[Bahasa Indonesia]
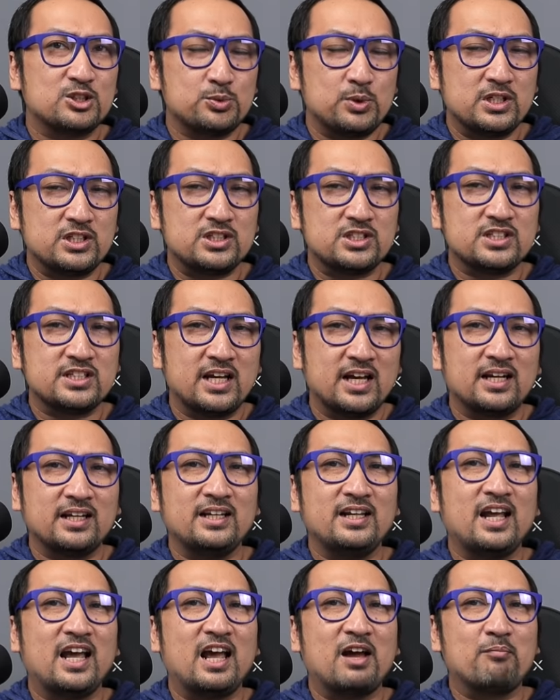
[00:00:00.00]
Switch
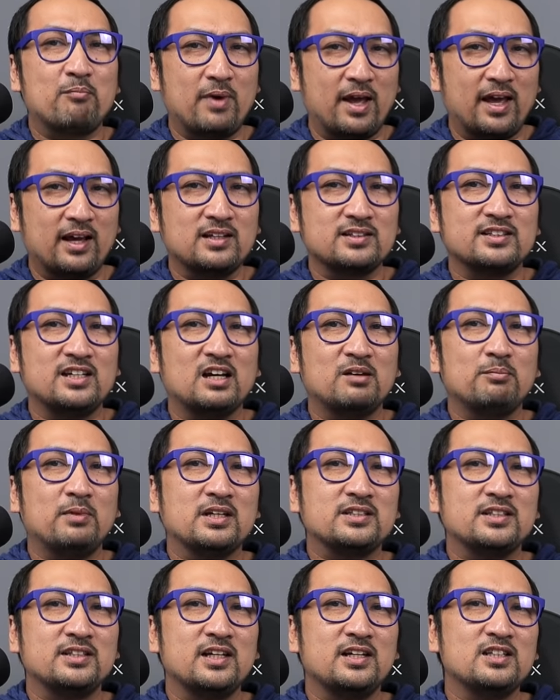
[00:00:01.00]
Cherry MX yang
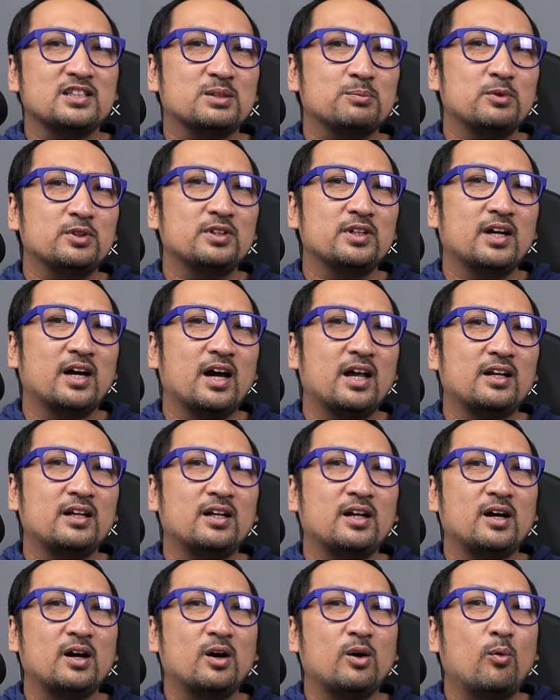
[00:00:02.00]
biasanya disebut
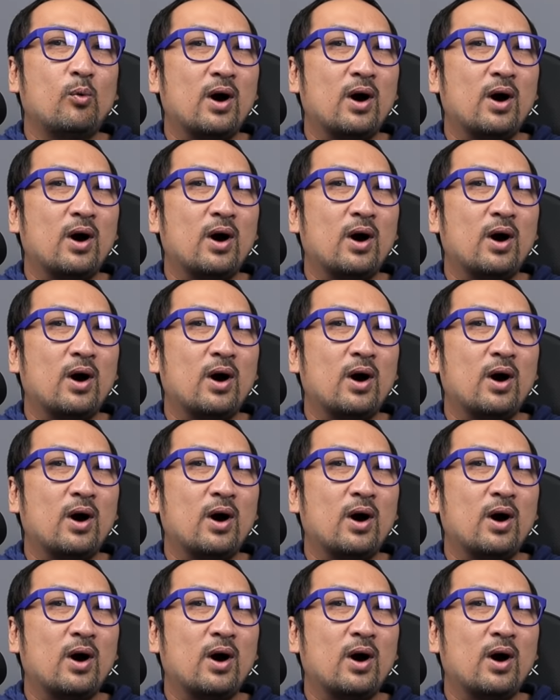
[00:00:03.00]
dengan uh,